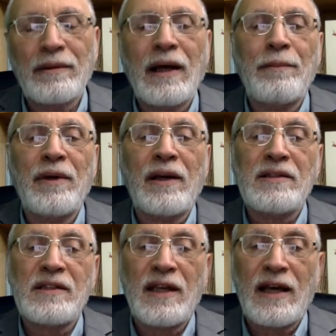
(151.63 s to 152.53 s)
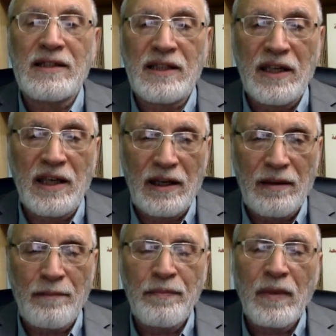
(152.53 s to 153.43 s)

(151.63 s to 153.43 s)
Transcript: تعبيرا سياسيا